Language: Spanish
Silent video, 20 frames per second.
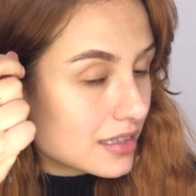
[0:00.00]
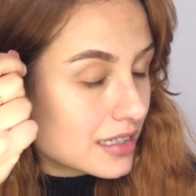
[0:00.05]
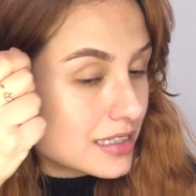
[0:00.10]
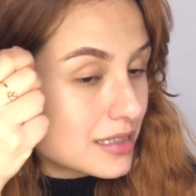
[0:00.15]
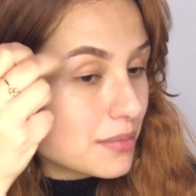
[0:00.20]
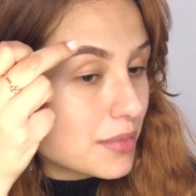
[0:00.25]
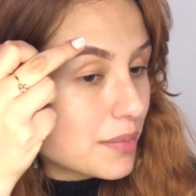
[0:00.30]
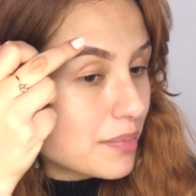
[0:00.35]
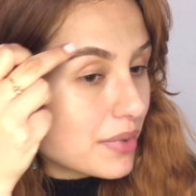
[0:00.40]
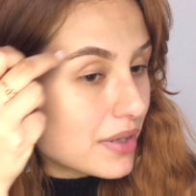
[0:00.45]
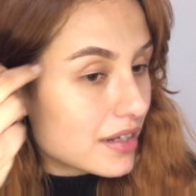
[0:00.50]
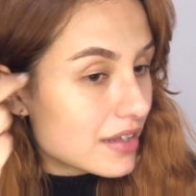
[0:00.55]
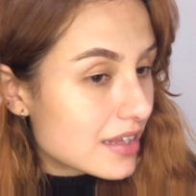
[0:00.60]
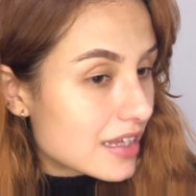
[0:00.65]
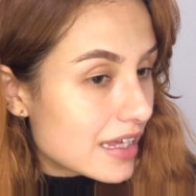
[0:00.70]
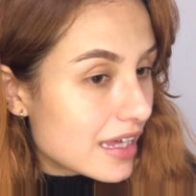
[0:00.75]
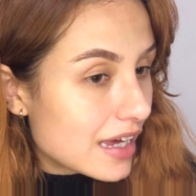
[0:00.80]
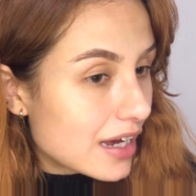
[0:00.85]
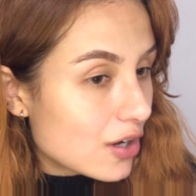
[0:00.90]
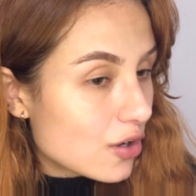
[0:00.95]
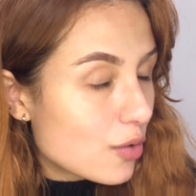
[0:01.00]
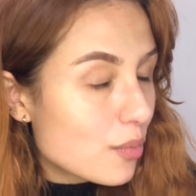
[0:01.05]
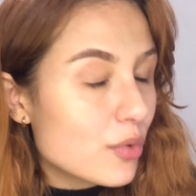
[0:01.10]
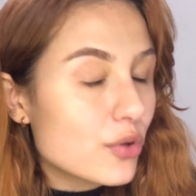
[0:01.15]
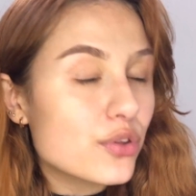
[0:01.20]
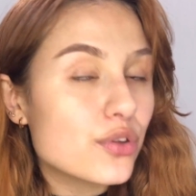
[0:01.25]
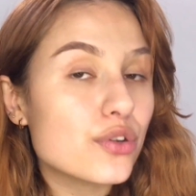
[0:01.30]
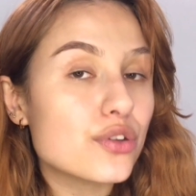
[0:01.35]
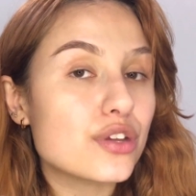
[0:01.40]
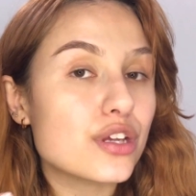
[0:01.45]
que se me perdía
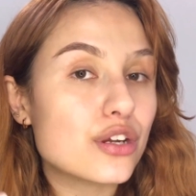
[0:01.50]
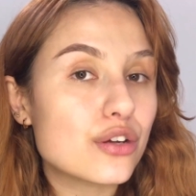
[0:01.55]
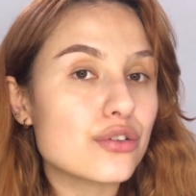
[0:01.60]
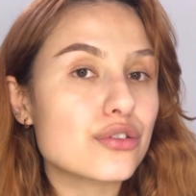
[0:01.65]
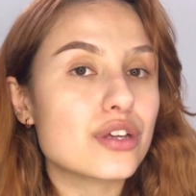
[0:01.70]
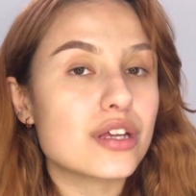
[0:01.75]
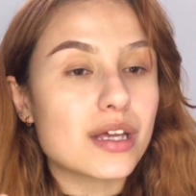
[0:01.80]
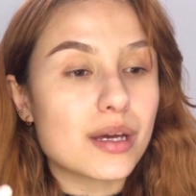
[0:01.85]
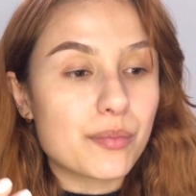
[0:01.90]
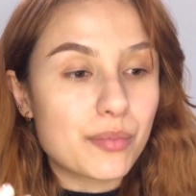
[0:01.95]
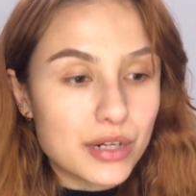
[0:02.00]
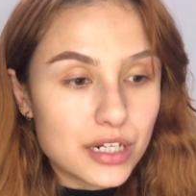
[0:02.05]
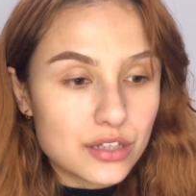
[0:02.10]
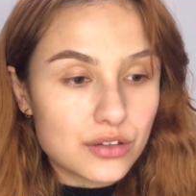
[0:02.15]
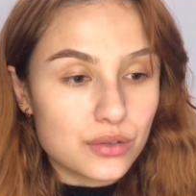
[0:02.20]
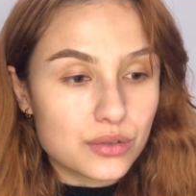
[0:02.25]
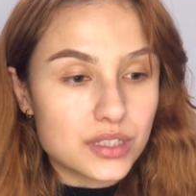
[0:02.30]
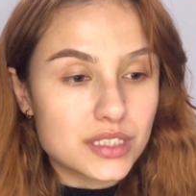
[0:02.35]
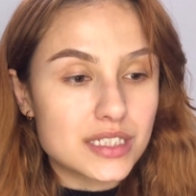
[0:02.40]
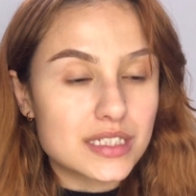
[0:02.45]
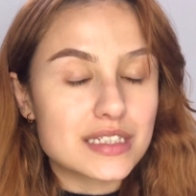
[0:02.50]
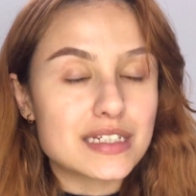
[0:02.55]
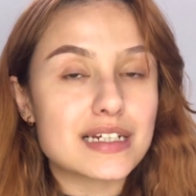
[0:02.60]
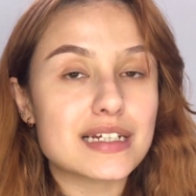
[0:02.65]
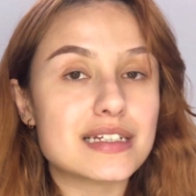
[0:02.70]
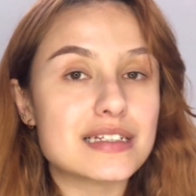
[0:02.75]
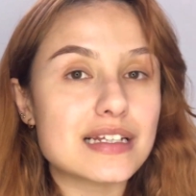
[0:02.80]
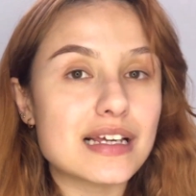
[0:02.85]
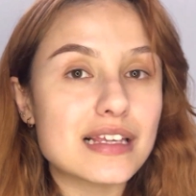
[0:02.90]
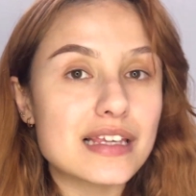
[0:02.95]
como donde no tenía pelito es decir
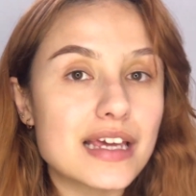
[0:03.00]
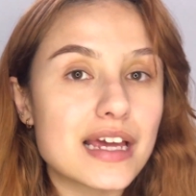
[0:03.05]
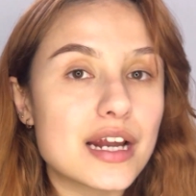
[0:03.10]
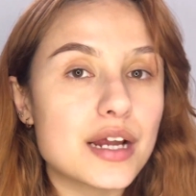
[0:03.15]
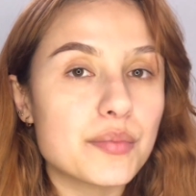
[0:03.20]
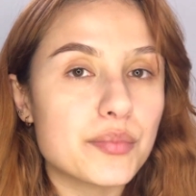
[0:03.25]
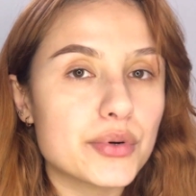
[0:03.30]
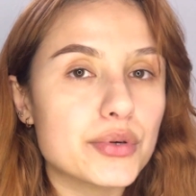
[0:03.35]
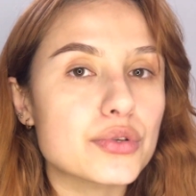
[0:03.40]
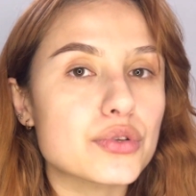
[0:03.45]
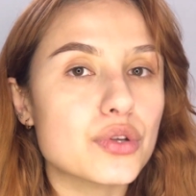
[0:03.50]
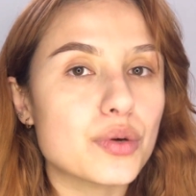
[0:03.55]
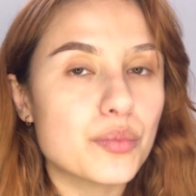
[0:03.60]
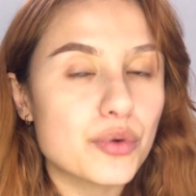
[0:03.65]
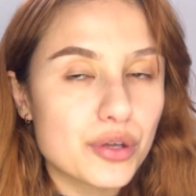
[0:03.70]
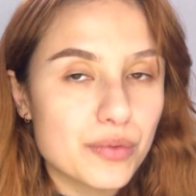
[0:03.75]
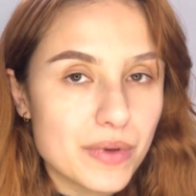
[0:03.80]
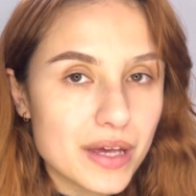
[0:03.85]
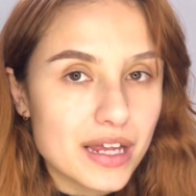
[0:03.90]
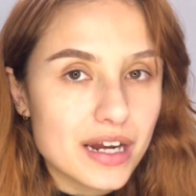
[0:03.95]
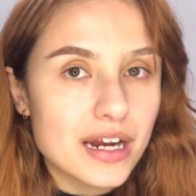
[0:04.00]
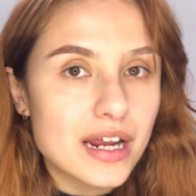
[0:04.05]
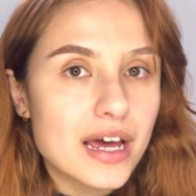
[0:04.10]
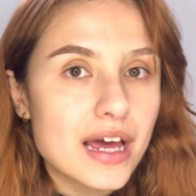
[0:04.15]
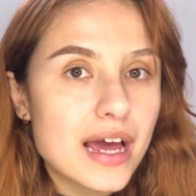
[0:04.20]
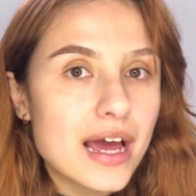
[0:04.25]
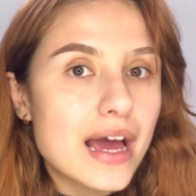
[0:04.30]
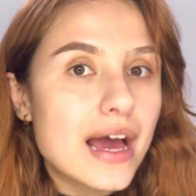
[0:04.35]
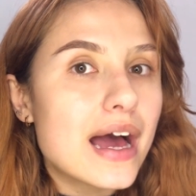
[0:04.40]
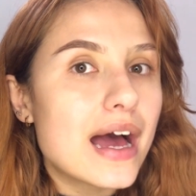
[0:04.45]
que se adhiere el producto muy bien
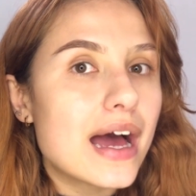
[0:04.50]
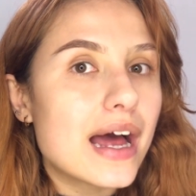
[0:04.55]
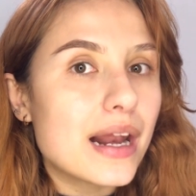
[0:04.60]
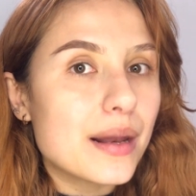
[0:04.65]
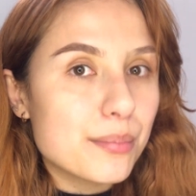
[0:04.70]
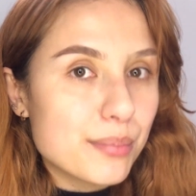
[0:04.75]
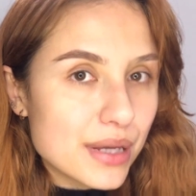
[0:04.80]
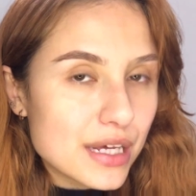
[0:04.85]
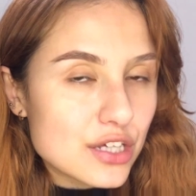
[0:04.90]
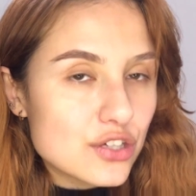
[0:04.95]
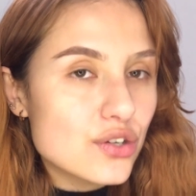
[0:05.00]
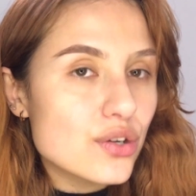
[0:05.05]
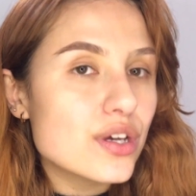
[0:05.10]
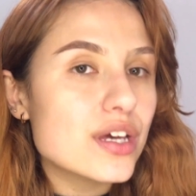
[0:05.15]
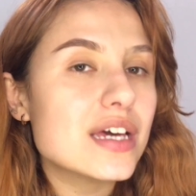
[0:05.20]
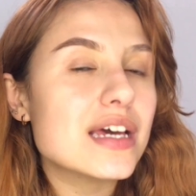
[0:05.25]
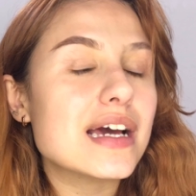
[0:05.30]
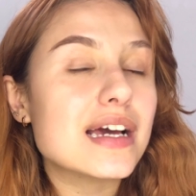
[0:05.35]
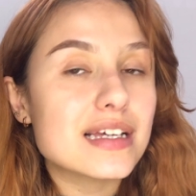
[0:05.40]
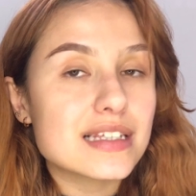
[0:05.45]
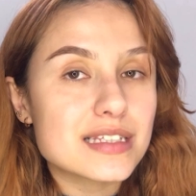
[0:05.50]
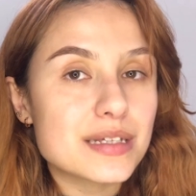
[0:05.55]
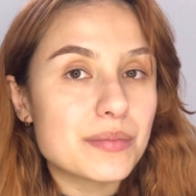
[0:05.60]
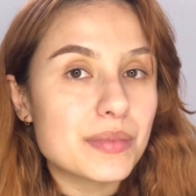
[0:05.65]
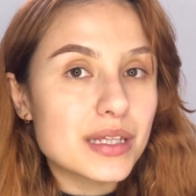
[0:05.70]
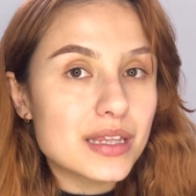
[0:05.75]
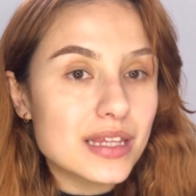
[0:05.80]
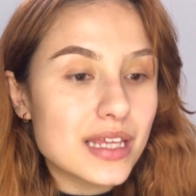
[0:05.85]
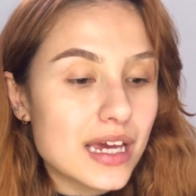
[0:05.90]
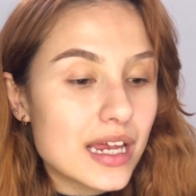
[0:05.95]
al vello y ahí se
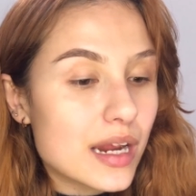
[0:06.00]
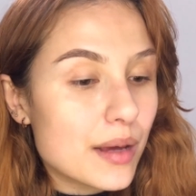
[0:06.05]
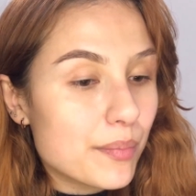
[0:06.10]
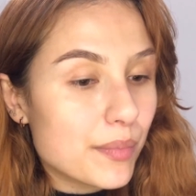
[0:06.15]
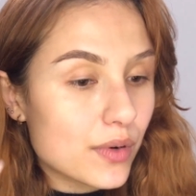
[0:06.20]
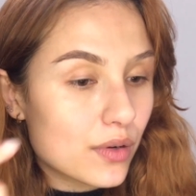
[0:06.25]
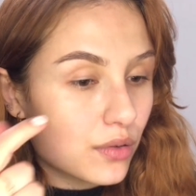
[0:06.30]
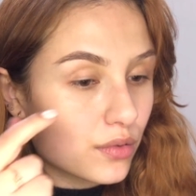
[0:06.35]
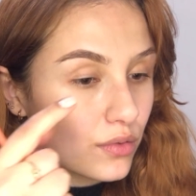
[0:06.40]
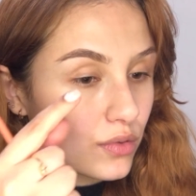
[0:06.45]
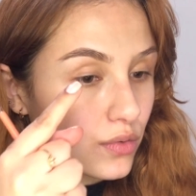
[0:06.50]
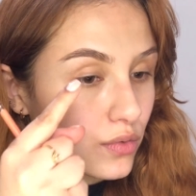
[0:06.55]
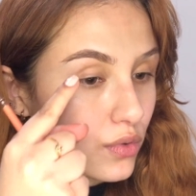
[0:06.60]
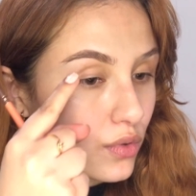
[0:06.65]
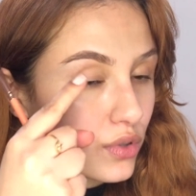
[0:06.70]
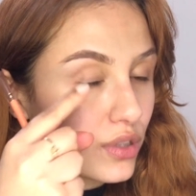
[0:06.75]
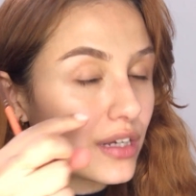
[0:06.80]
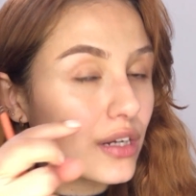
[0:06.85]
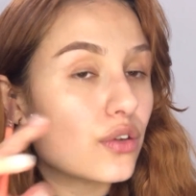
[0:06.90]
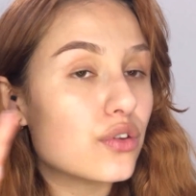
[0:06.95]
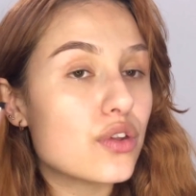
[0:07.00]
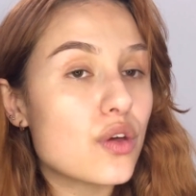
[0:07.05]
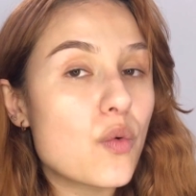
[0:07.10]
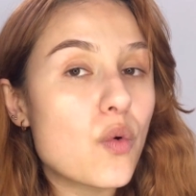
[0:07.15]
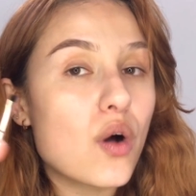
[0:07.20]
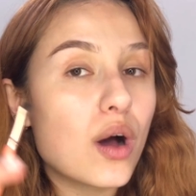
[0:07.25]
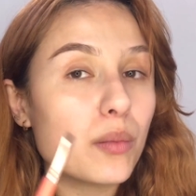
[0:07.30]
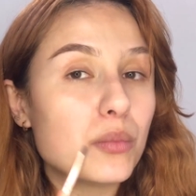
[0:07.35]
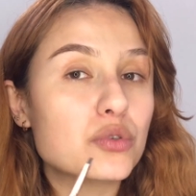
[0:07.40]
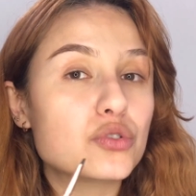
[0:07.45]
mantiene pero donde lo
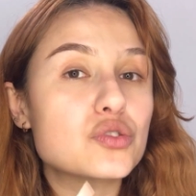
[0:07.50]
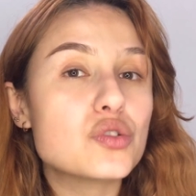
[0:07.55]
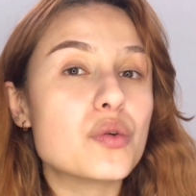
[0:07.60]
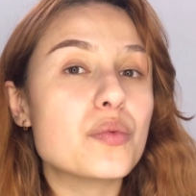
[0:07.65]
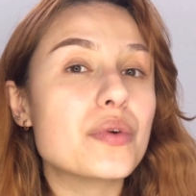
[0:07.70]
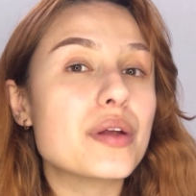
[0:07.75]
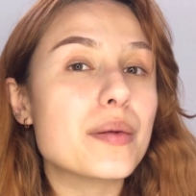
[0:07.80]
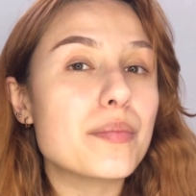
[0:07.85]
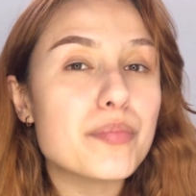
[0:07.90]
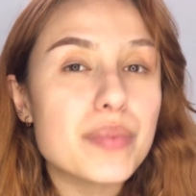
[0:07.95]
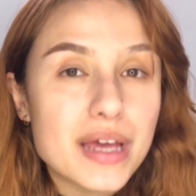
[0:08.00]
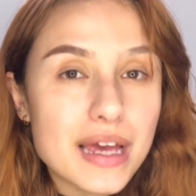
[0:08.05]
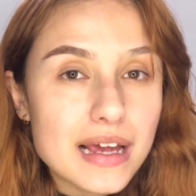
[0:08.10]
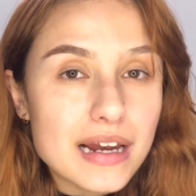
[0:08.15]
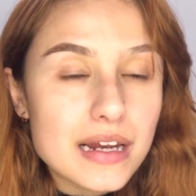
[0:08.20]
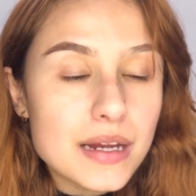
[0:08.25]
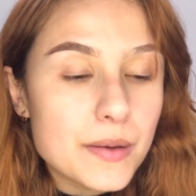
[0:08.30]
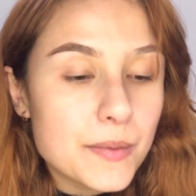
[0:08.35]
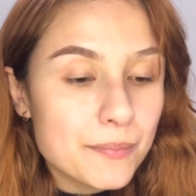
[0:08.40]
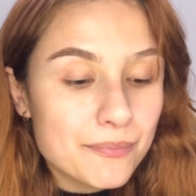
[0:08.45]
dibujamos sobre piel